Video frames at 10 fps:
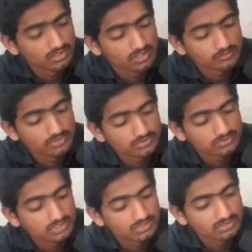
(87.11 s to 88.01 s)
धर्म सिंह
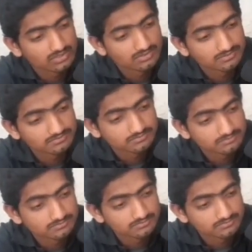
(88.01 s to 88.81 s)
गुजर धर्म